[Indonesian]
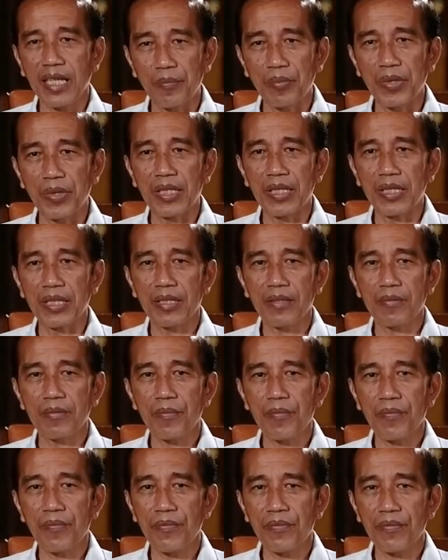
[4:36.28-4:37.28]
tapi
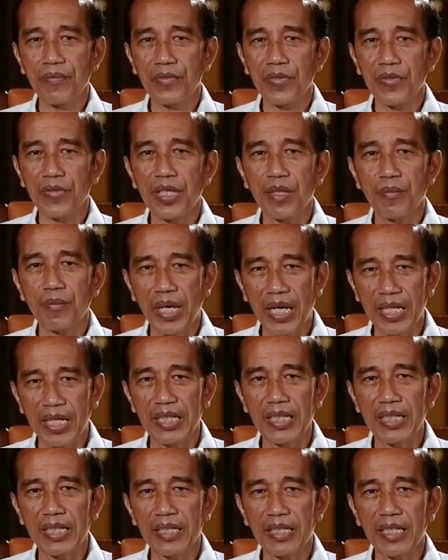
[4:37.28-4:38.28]

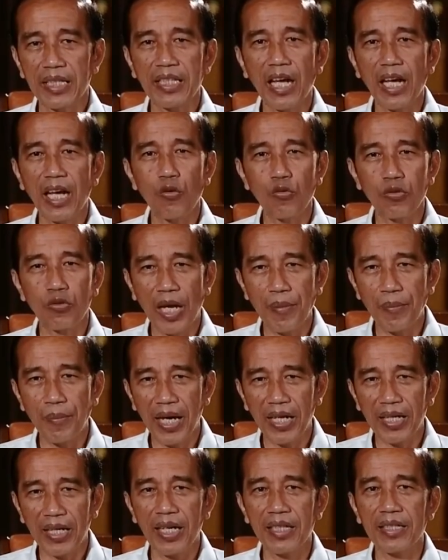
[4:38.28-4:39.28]
mari kita
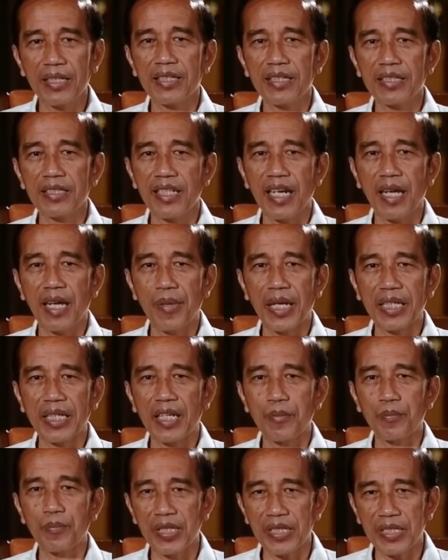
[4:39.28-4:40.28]
utamakan
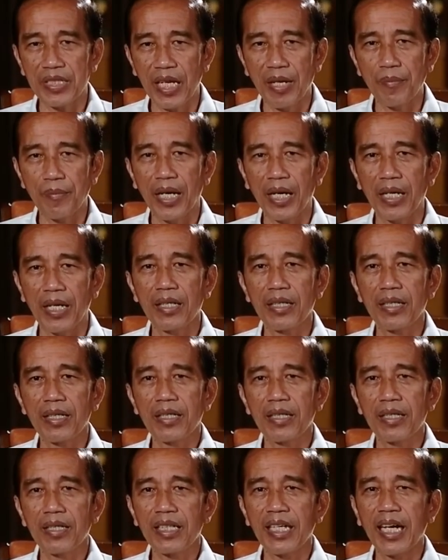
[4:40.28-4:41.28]
keselamatan bersama
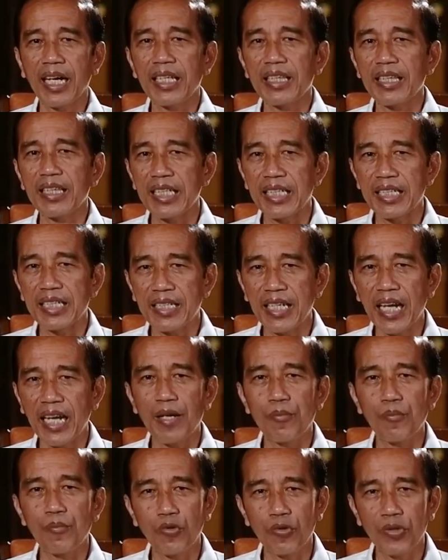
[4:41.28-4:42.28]
dengan
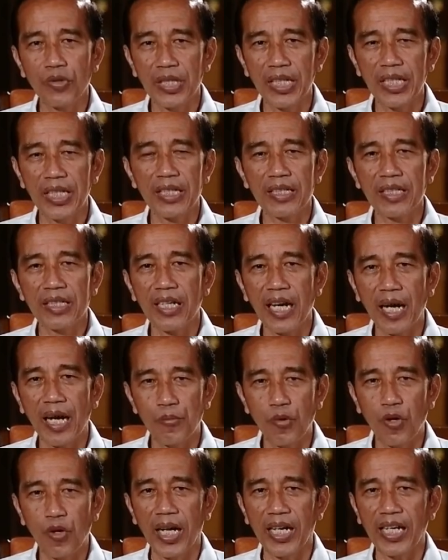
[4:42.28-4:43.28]
tidak mudik ke
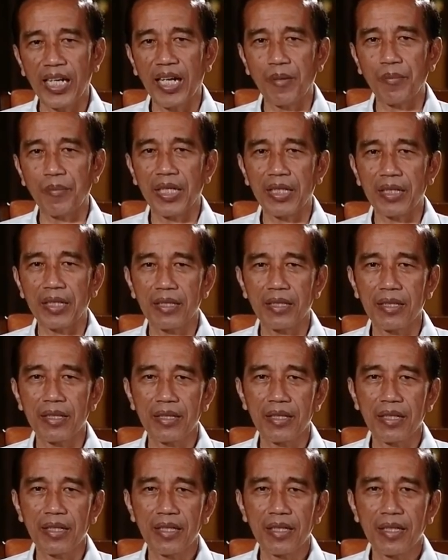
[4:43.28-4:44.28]
kampung halaman.
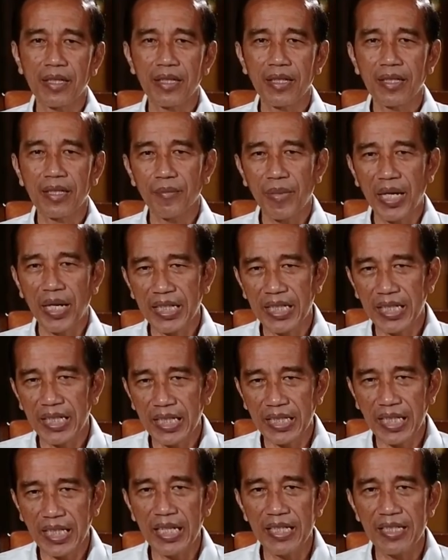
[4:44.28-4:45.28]

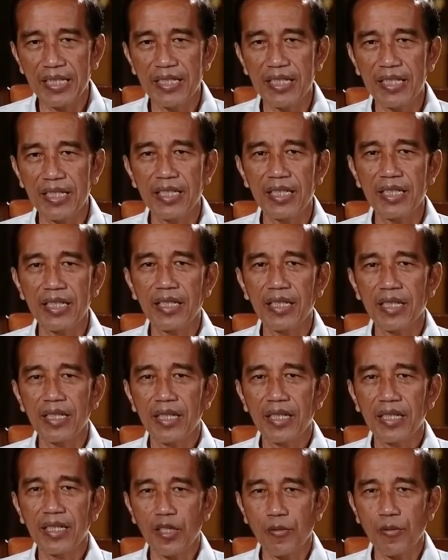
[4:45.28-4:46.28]
Mari kita isi
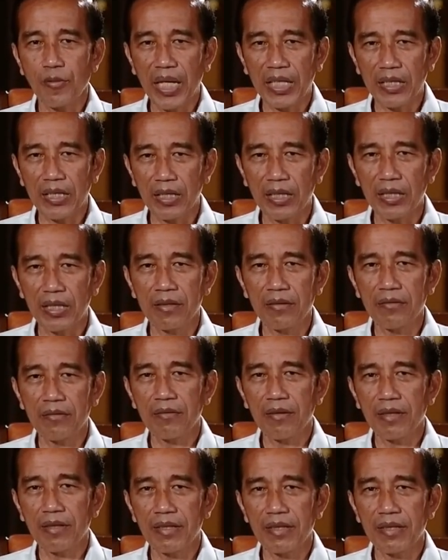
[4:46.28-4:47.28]

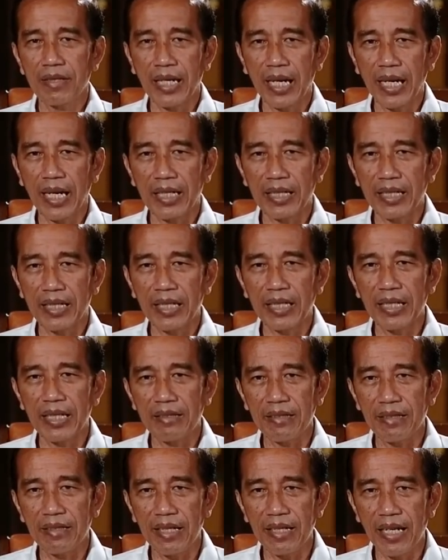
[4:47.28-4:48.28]
Ramadan dengan
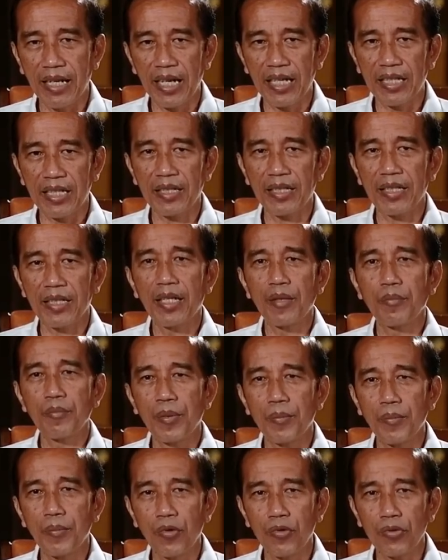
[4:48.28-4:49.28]
ikhtiar
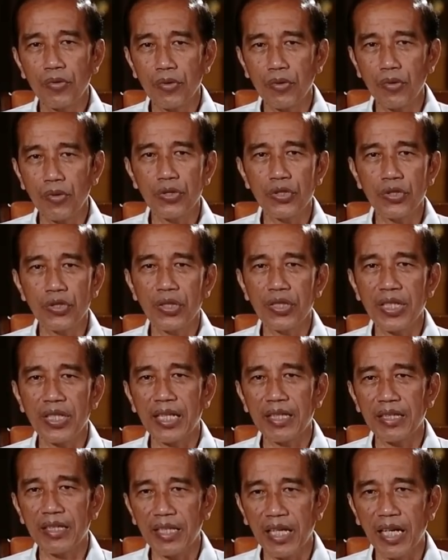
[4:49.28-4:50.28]
memutus
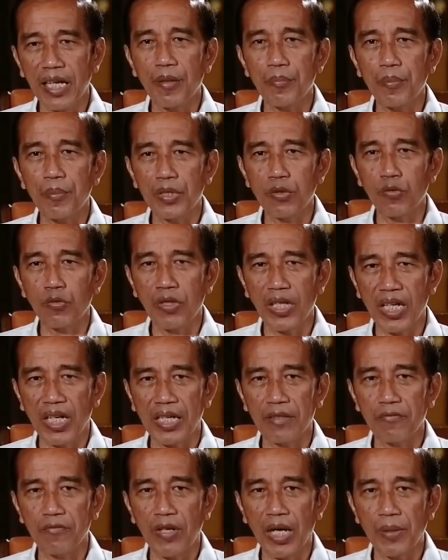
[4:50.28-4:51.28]
rantai
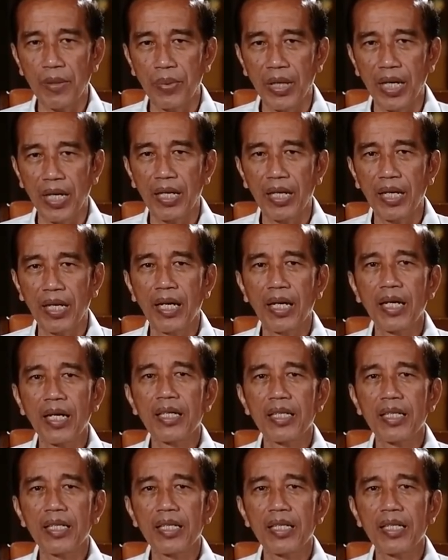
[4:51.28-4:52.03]
penularan wabah